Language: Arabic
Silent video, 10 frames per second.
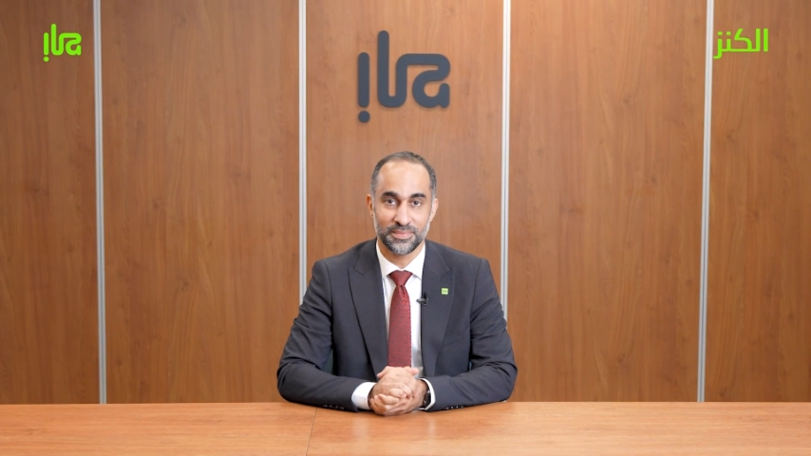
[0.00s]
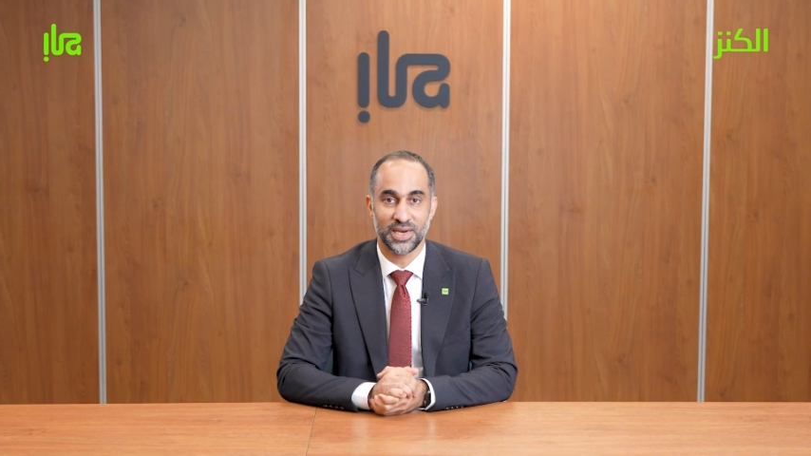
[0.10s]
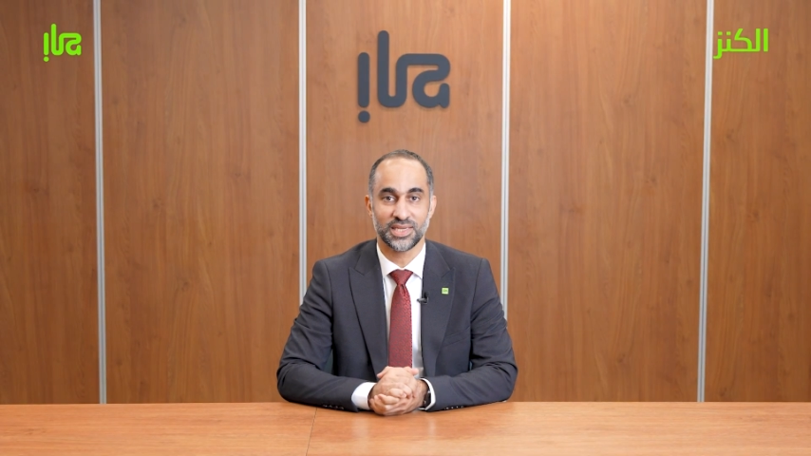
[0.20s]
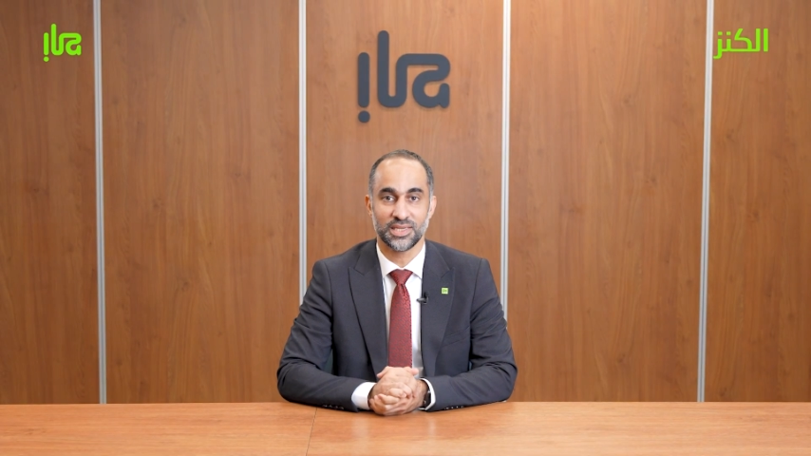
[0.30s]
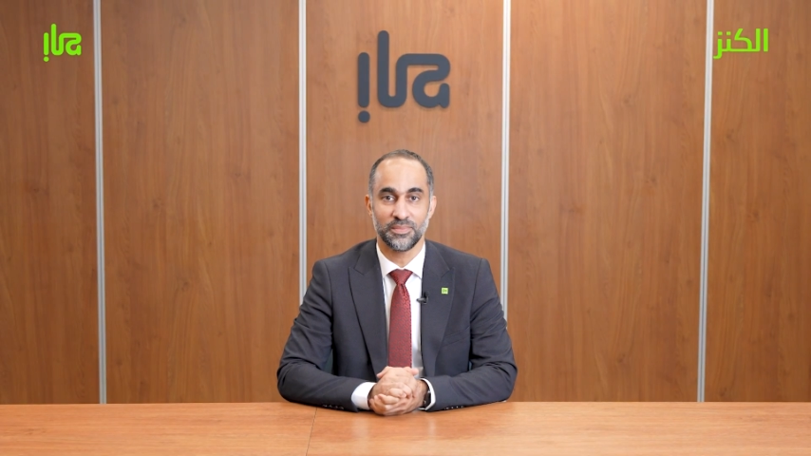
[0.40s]

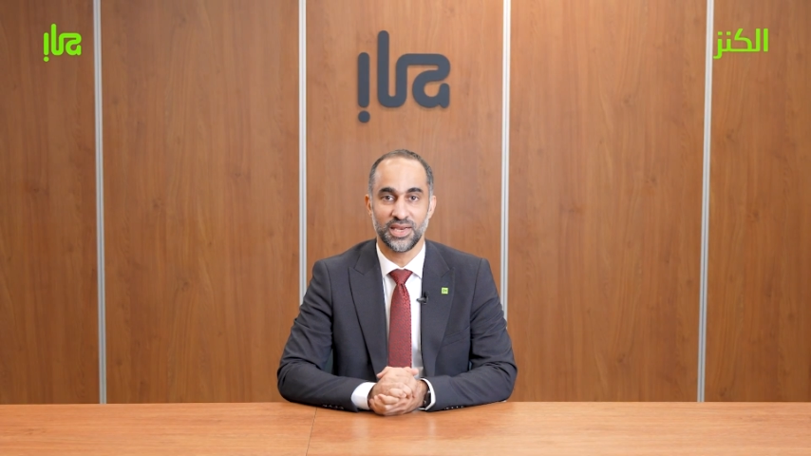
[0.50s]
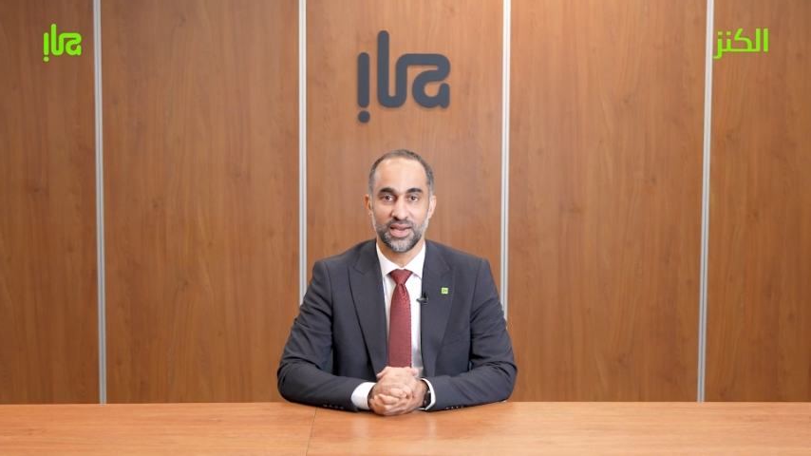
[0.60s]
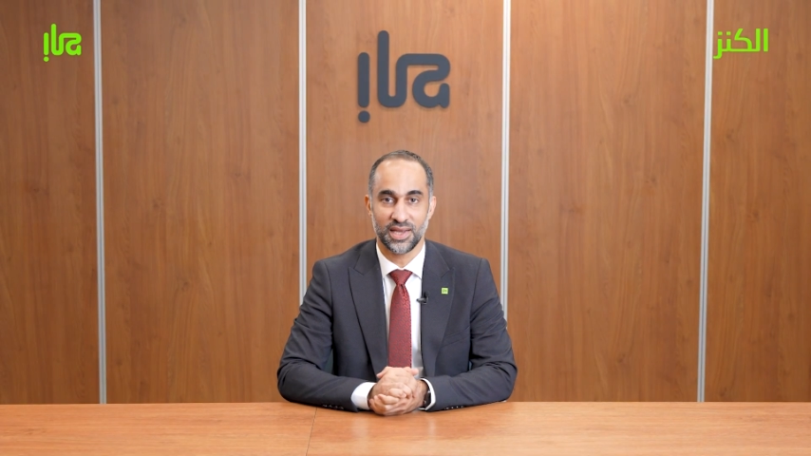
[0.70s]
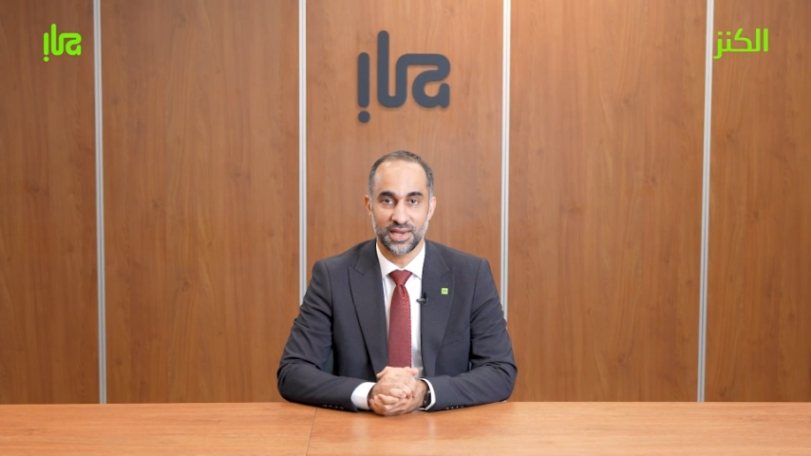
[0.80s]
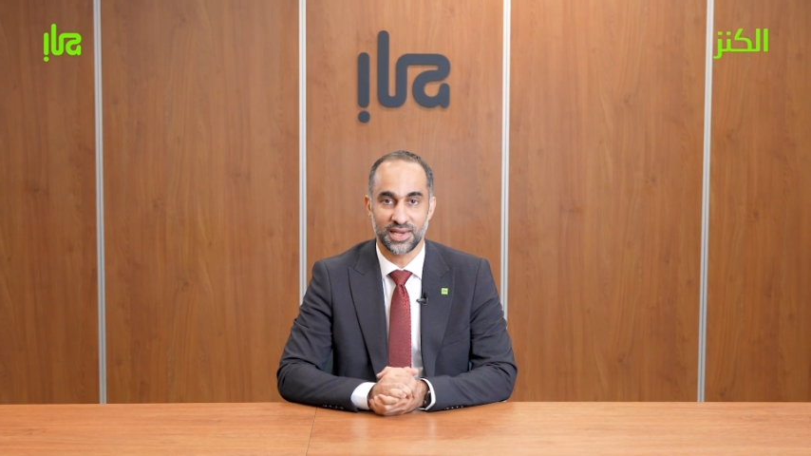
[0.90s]
مع زميل
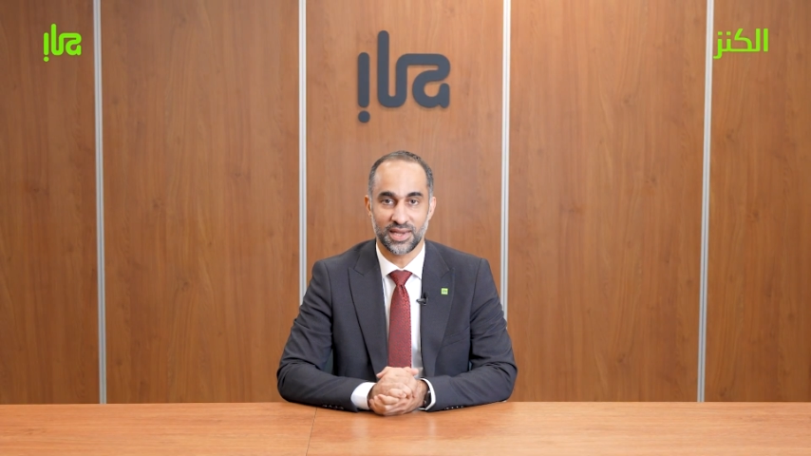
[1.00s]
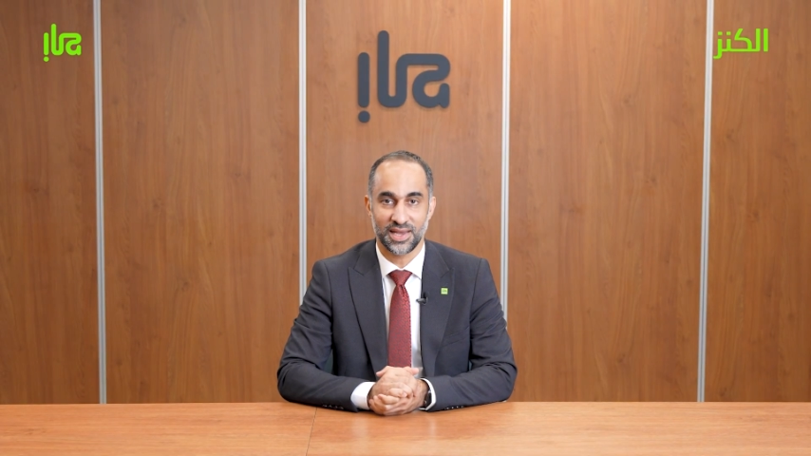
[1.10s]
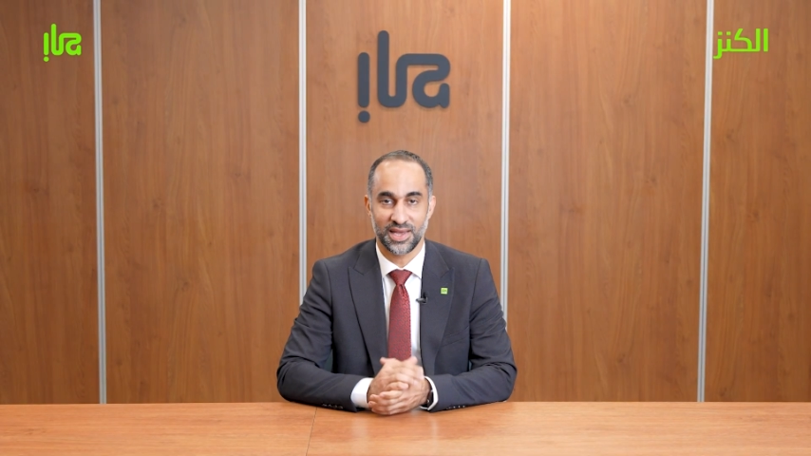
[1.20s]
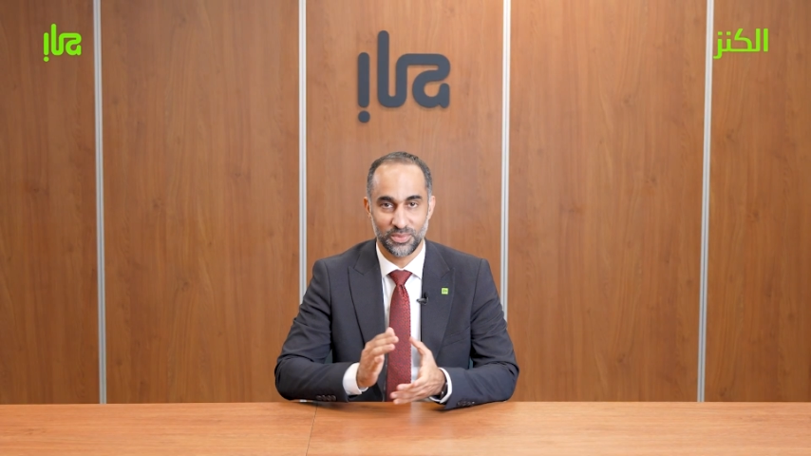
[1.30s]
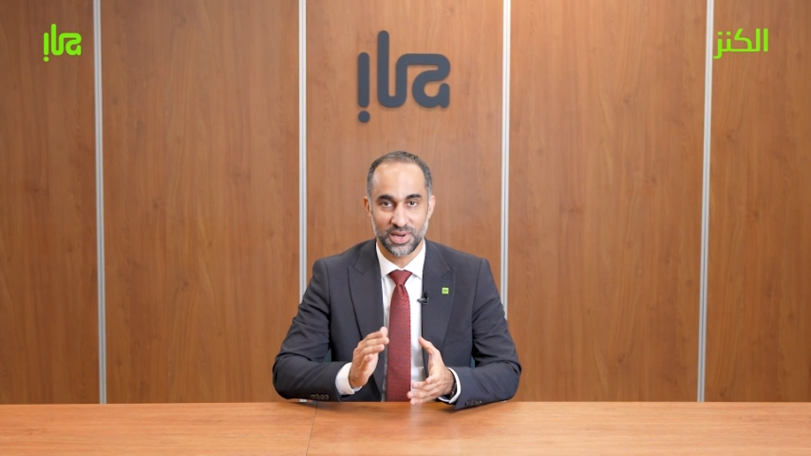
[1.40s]
الأخ
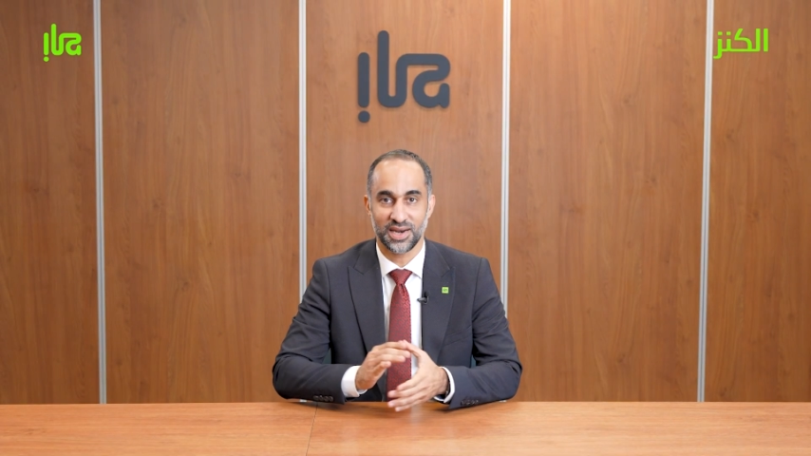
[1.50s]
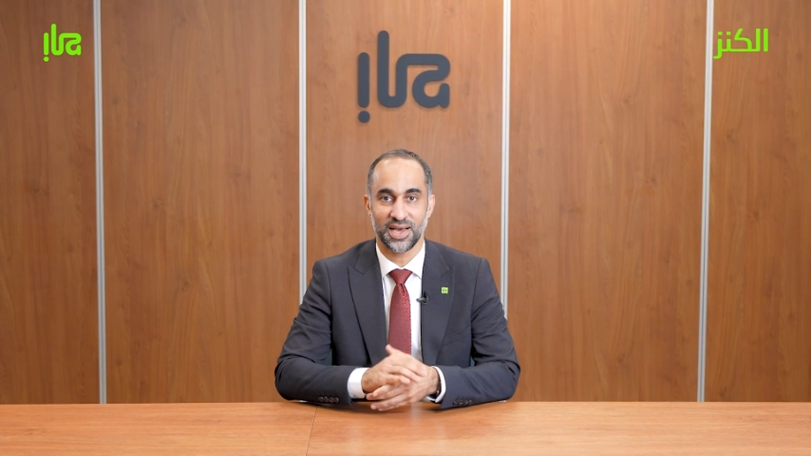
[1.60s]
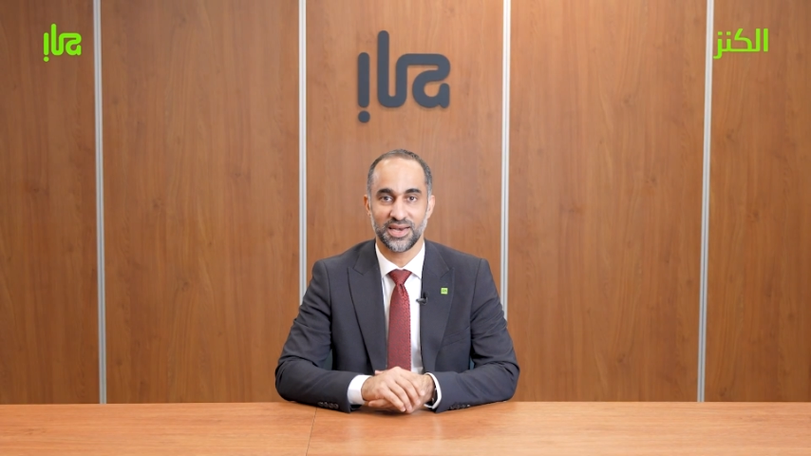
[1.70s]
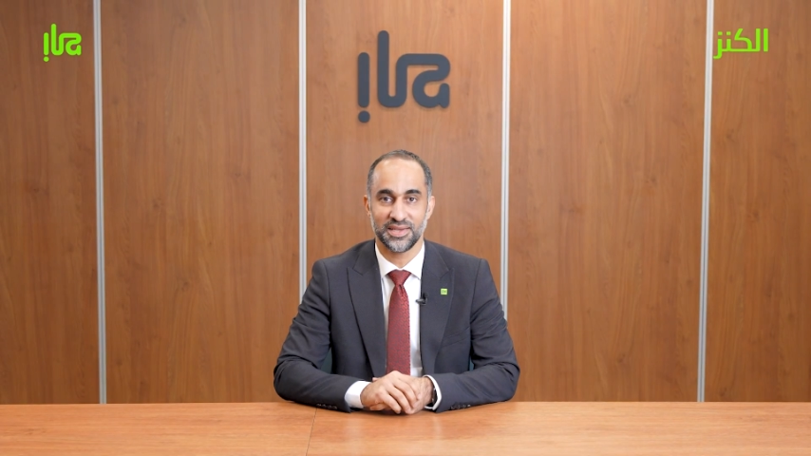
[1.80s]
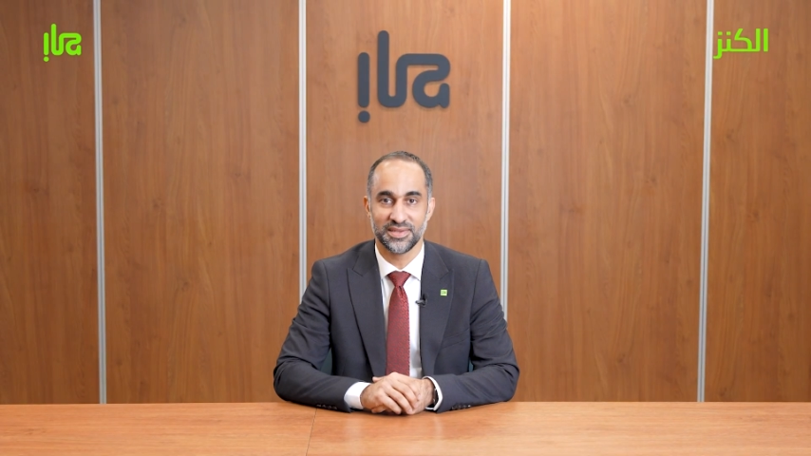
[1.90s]
أنور
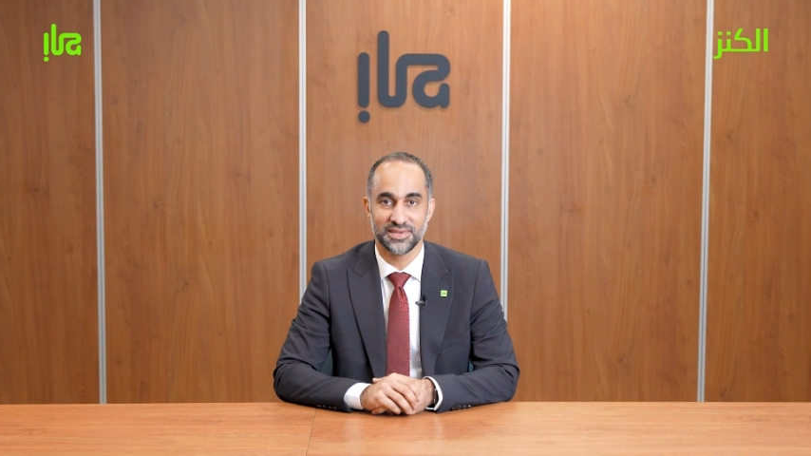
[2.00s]
العلي